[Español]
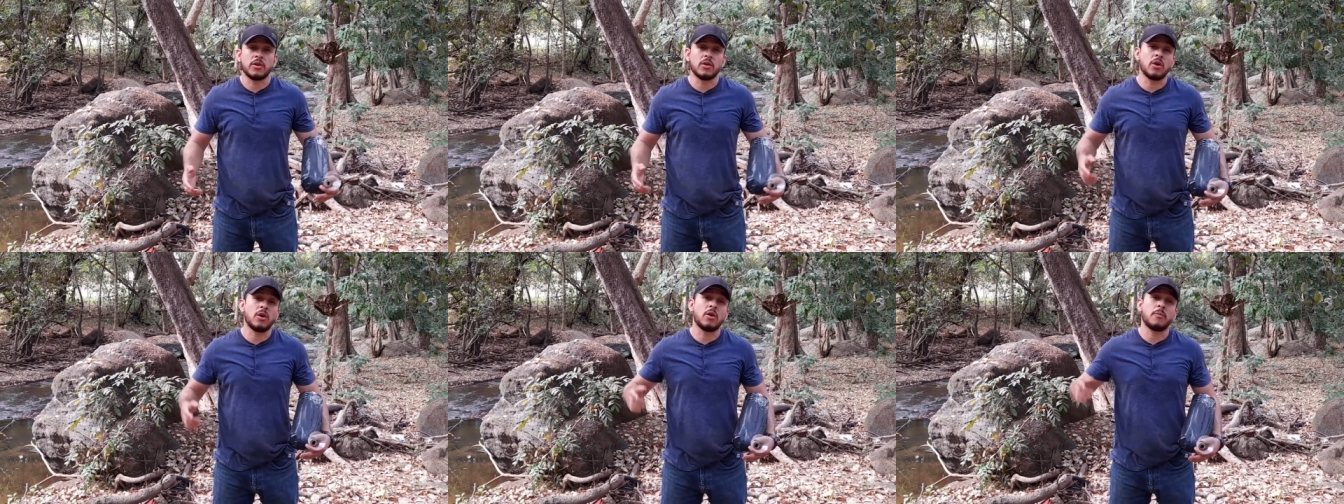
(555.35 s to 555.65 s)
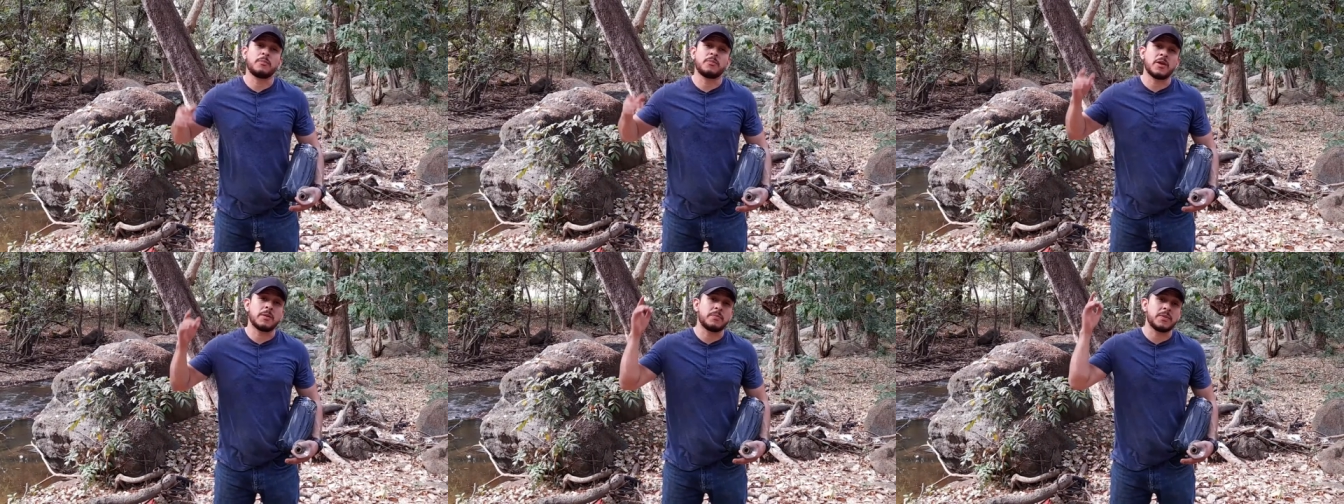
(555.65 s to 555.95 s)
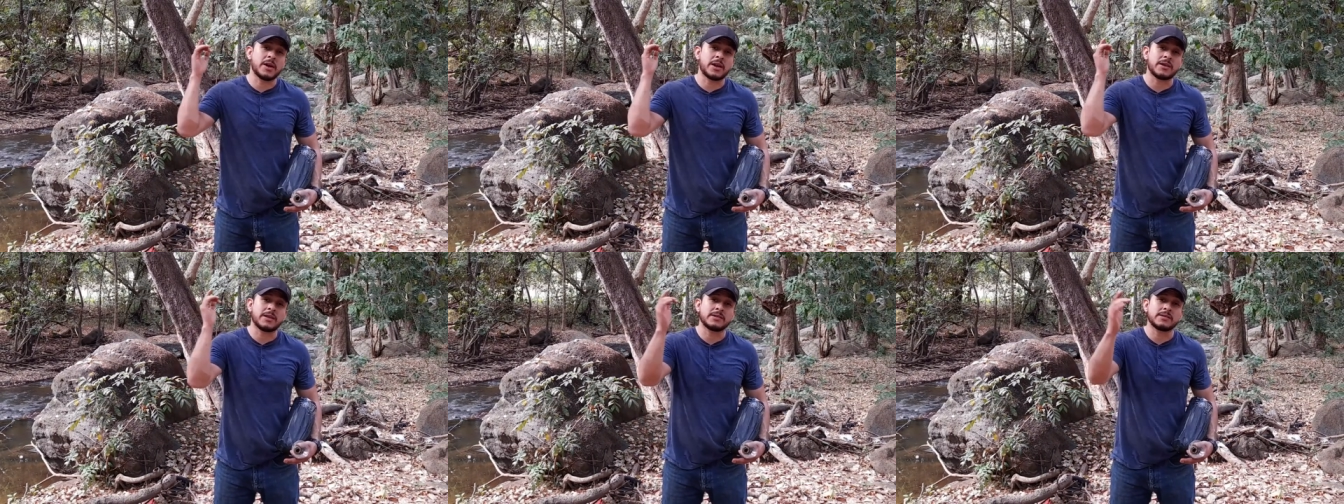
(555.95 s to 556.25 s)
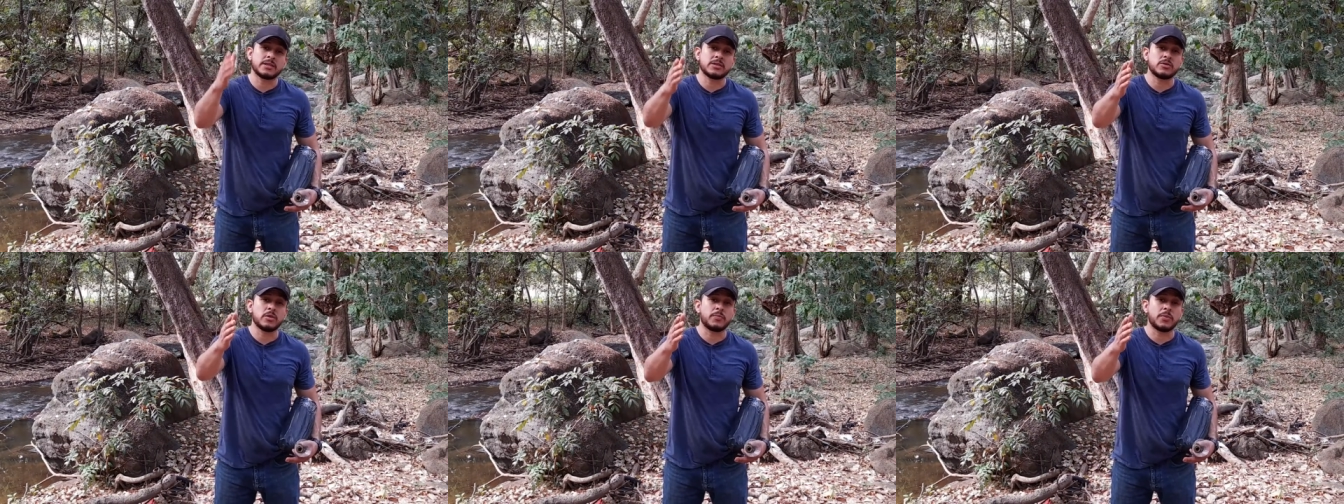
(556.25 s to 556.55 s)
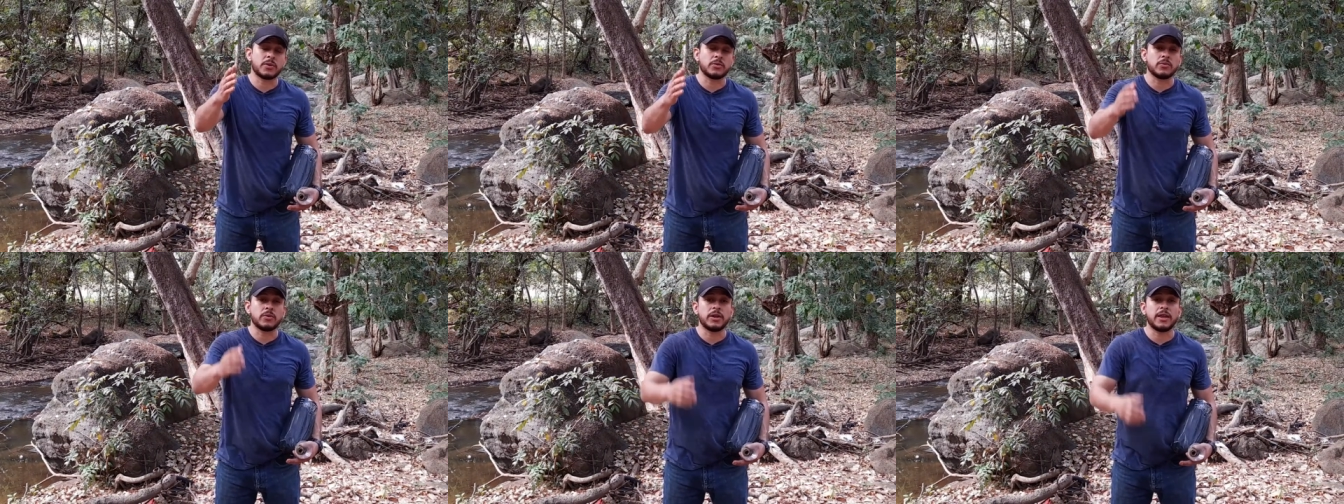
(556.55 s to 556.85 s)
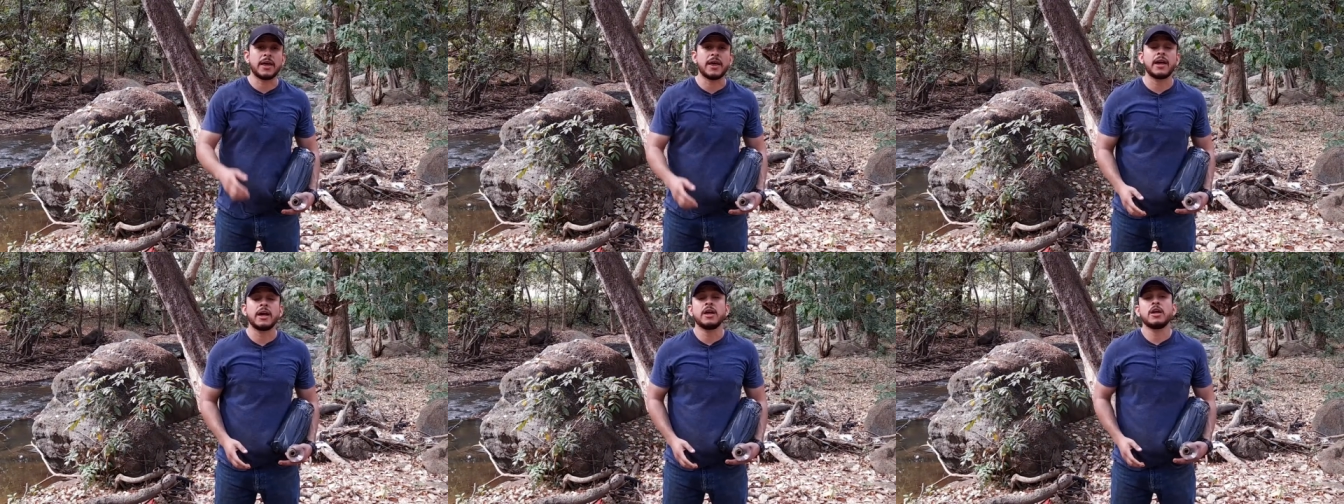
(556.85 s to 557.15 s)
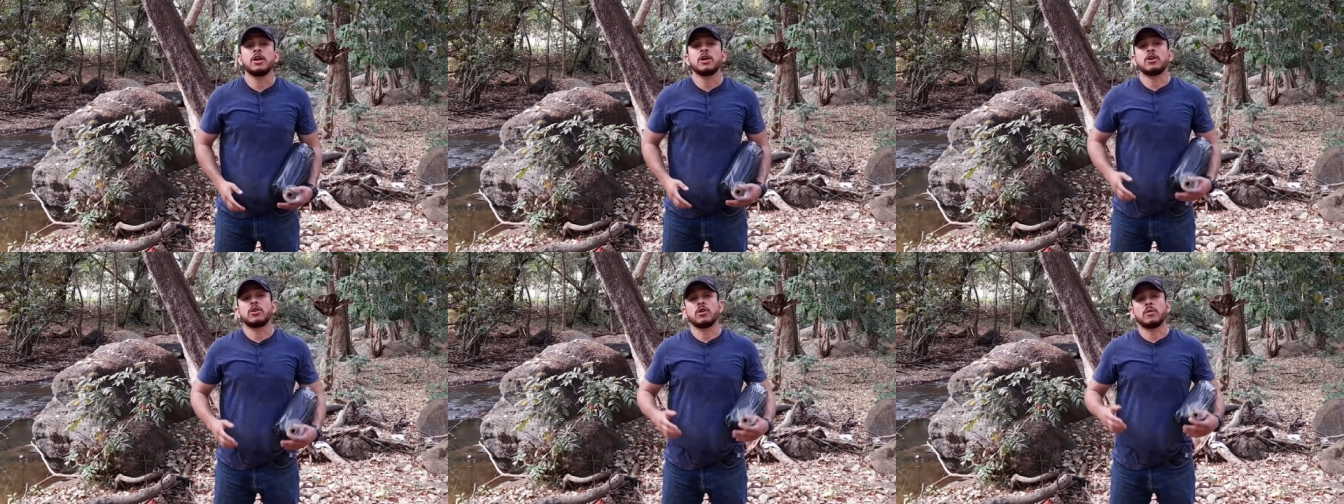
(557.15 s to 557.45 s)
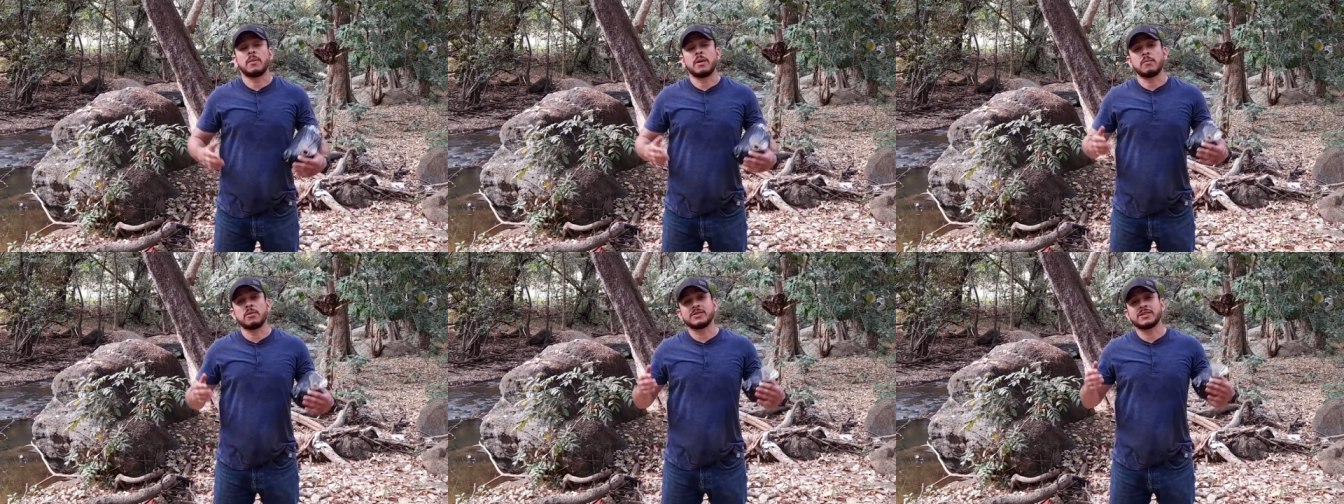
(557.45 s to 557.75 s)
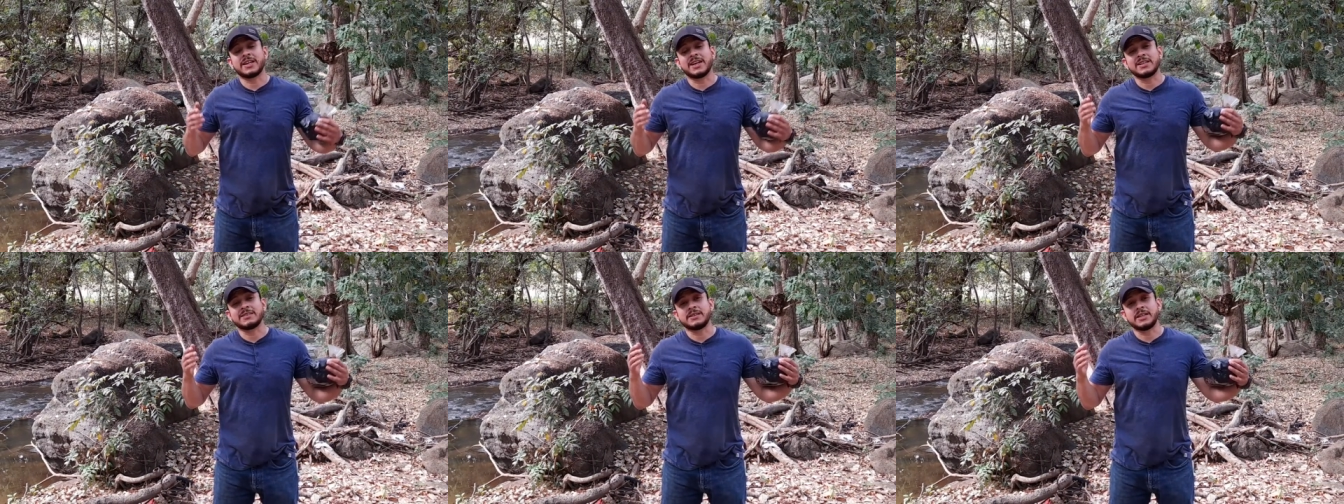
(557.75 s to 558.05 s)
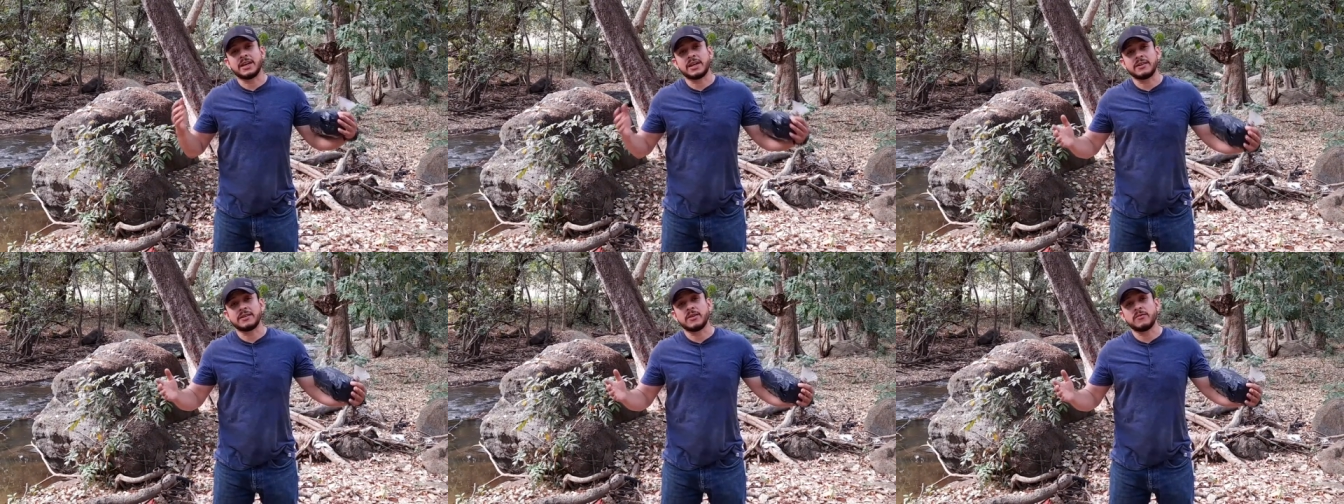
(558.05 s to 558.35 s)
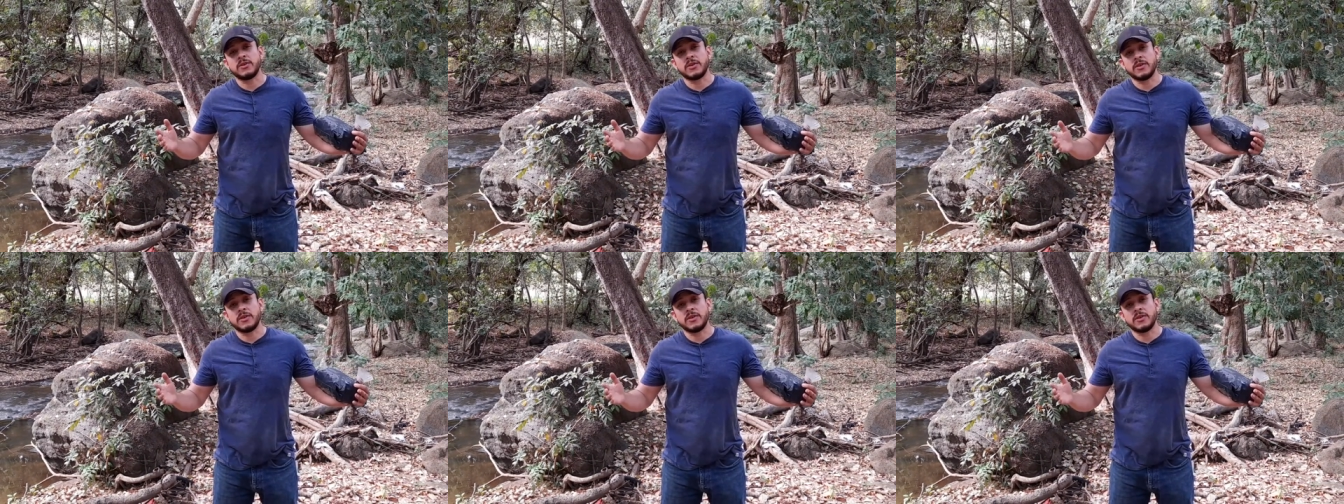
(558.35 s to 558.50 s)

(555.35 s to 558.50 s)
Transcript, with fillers: No te pierdas esta oportunidad. Nos vemos en el siguiente